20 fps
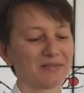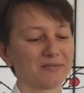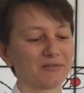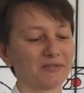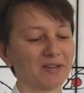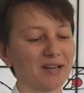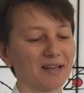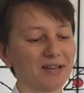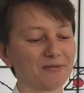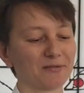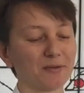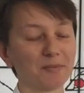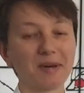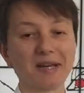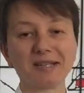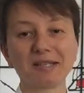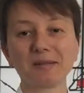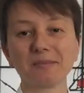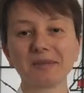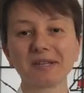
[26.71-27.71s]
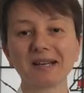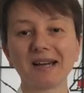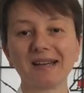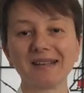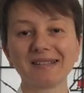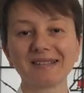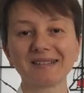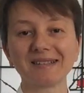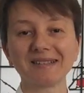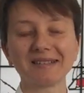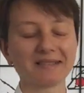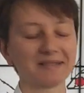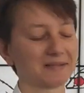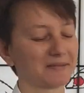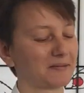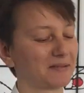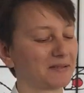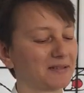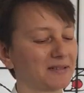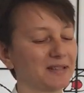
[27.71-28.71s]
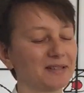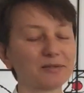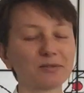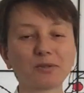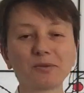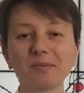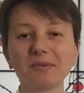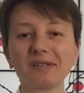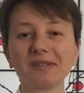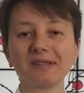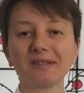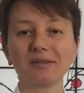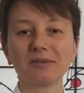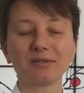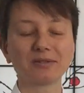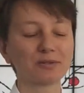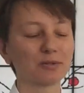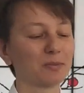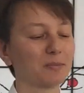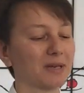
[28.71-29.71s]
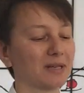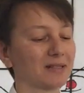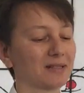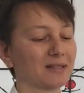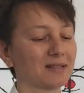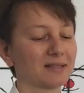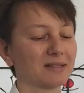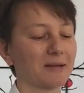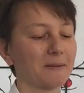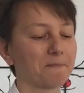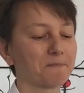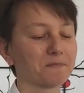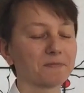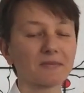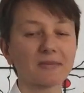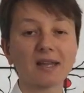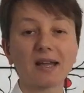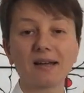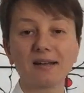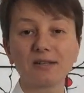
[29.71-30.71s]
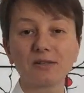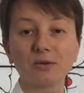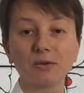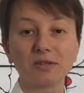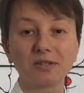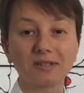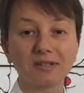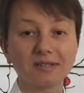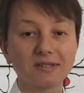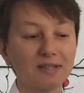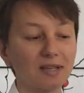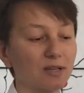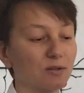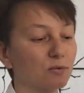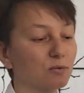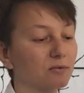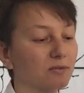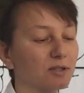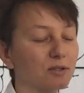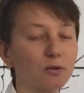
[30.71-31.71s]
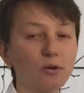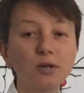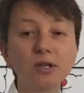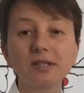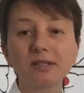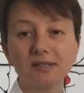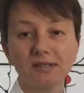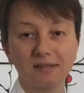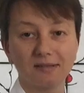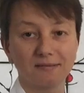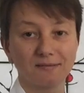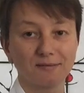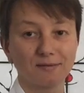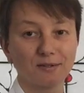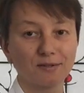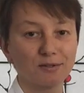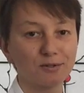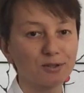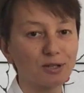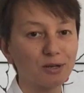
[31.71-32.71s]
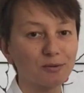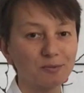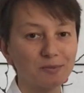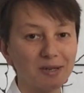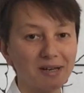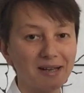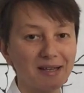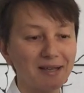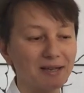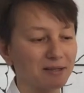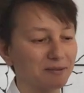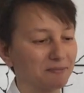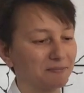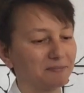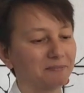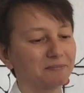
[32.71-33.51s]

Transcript: vielleicht für manche bekannten Instrumin Instrumentes, kann ich euch das sehr gut verdeutlichen. Schaut mal her.